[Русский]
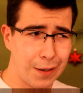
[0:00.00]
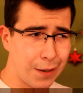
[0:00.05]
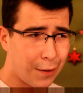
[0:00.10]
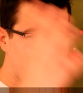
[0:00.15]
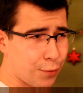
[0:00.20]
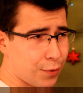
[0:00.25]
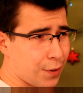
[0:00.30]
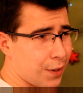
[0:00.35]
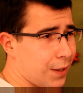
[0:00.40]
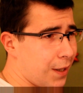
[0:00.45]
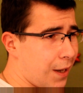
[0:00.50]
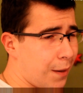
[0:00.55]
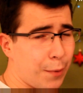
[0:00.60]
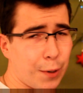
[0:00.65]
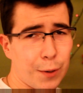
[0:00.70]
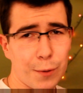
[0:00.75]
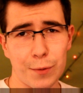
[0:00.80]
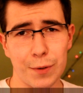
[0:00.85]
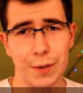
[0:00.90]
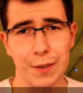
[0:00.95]
игрушка
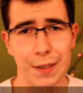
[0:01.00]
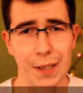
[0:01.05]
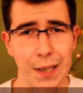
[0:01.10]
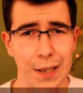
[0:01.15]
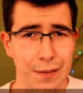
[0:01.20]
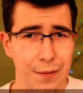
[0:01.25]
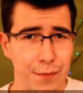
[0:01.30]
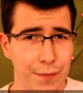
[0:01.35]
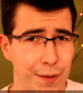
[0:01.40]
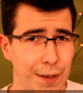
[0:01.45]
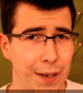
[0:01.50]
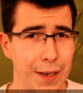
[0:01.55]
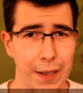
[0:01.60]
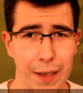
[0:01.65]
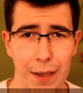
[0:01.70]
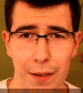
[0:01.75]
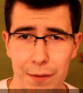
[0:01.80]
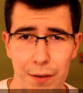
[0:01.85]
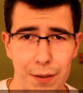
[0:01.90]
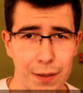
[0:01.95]
там, игрушка здесь, все
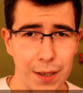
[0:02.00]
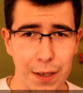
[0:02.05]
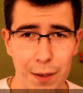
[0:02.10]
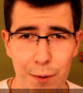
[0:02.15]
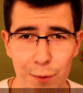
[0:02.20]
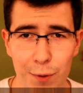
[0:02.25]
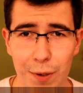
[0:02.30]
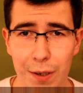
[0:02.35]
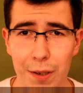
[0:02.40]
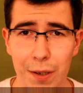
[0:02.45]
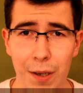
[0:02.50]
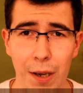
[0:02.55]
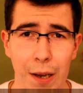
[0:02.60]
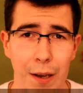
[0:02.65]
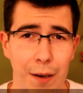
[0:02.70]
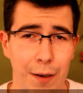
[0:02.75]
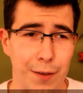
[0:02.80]
гоняются за игрушкой,